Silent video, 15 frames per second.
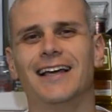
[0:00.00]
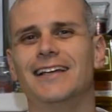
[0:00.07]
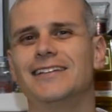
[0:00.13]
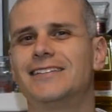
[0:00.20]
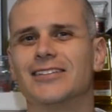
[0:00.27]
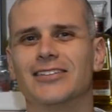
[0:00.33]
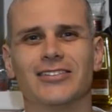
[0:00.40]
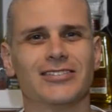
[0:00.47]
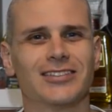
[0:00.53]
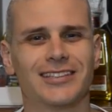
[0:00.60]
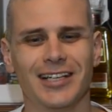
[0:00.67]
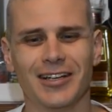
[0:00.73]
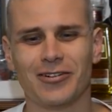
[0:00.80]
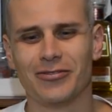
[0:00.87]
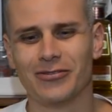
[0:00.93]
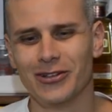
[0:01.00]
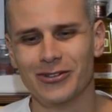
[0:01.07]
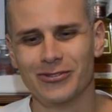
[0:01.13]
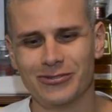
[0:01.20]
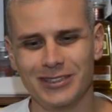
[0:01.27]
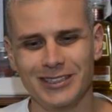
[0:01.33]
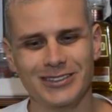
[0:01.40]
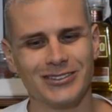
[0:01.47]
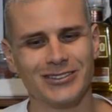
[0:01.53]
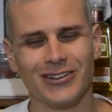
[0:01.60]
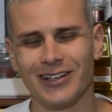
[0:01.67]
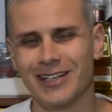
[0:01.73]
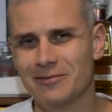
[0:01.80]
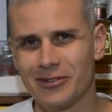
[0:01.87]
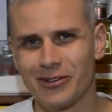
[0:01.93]
Esse eu não sei qual foi o vídeo,
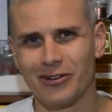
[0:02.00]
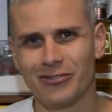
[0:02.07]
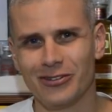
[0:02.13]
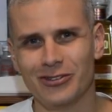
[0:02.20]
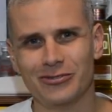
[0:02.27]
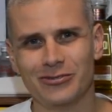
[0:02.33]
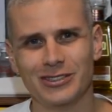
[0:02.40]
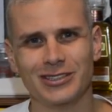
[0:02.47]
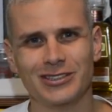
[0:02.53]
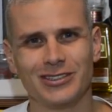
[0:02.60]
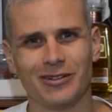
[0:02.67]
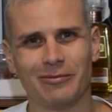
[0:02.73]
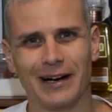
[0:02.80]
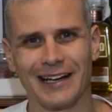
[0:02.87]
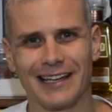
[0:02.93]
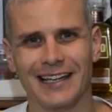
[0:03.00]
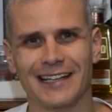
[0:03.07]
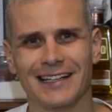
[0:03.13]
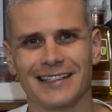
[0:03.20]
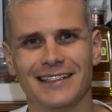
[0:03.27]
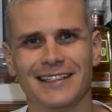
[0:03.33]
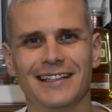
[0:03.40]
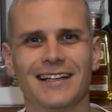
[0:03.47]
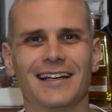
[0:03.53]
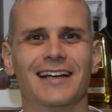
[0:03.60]
não lembro qual foi o vídeo, não marquei aqui,